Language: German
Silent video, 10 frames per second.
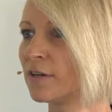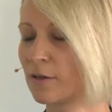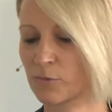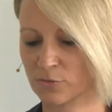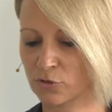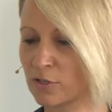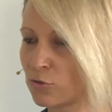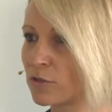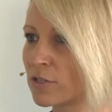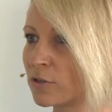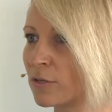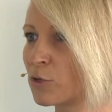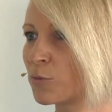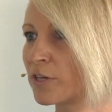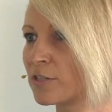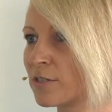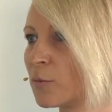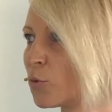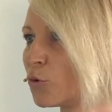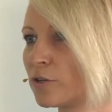Ähm, das wird natürlich auch dementsprechend
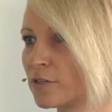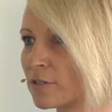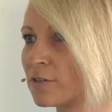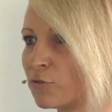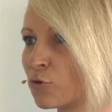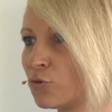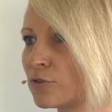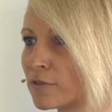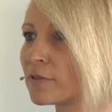pünktlich vergütet.